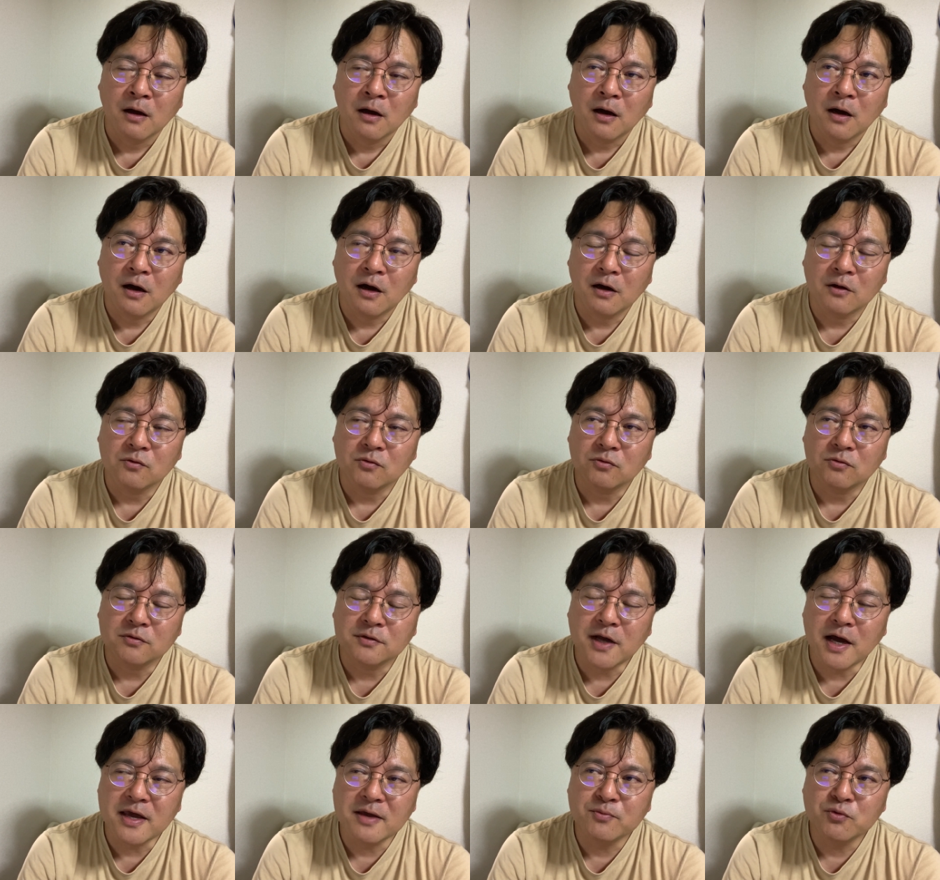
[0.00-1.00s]
あ、あの、
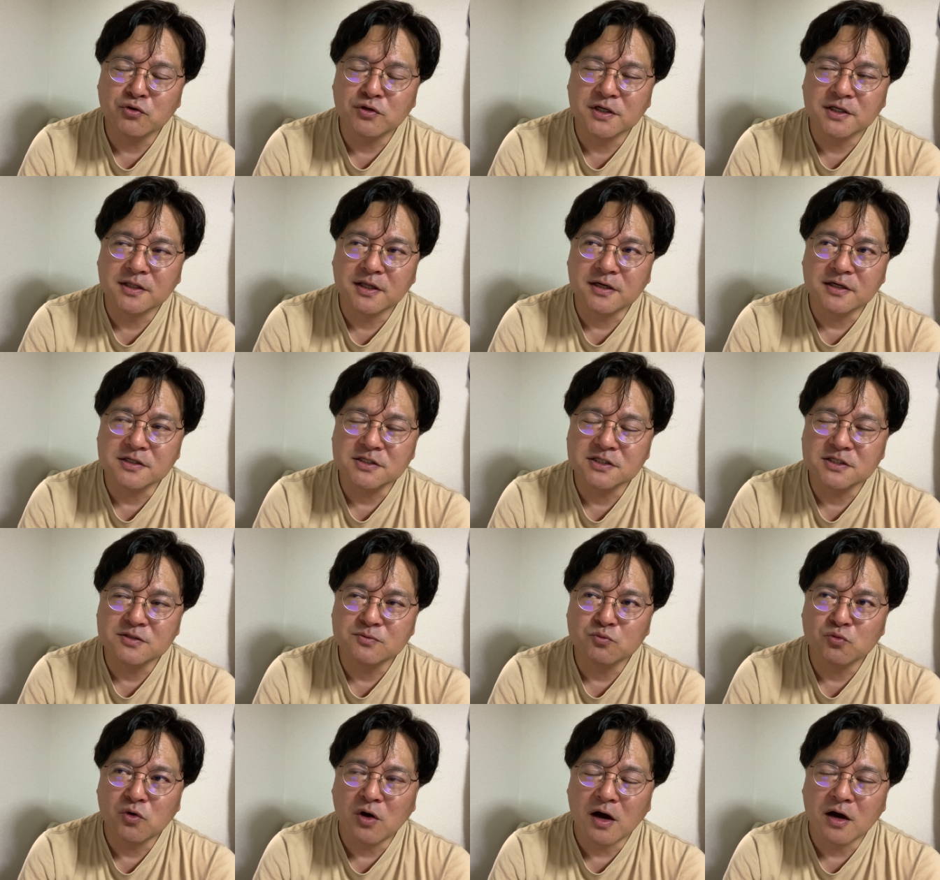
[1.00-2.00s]
だいぶリテラシー
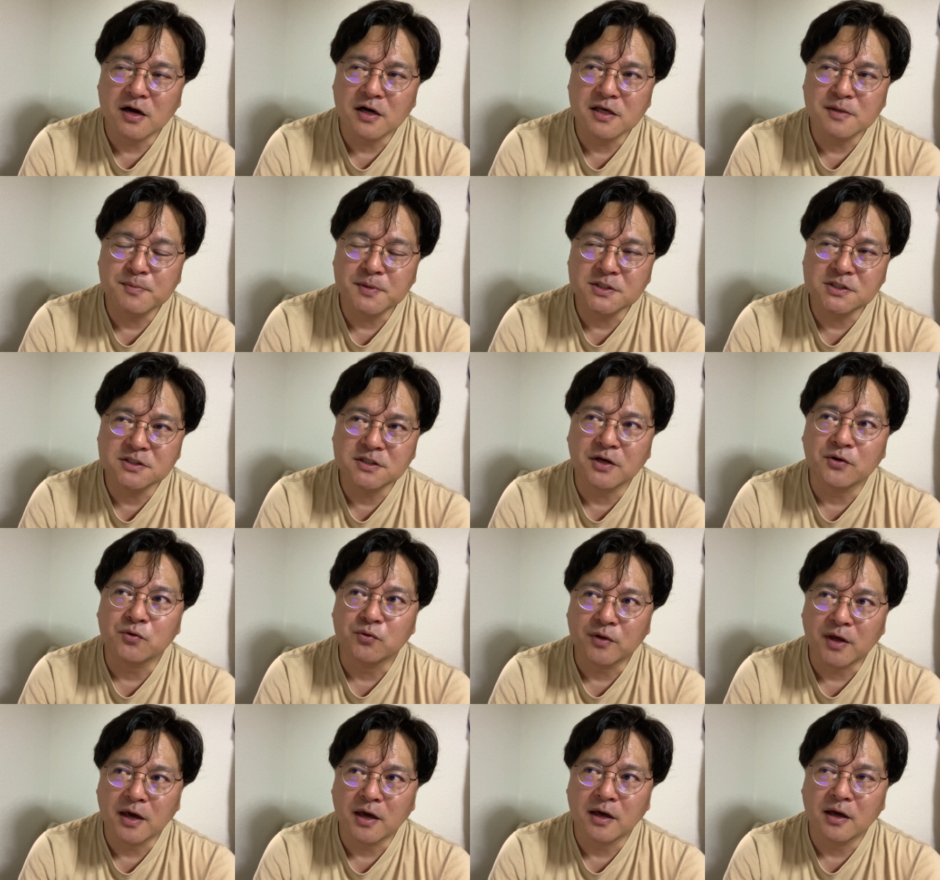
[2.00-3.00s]
も上がりましたよ
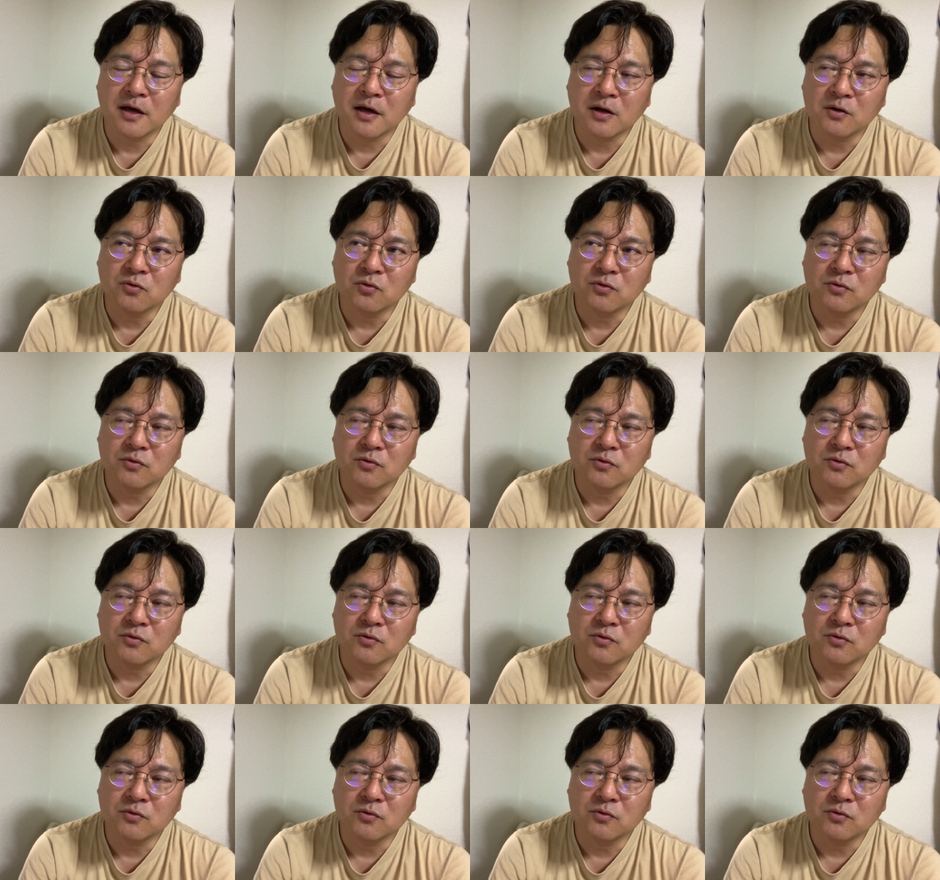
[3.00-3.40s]
ね。あ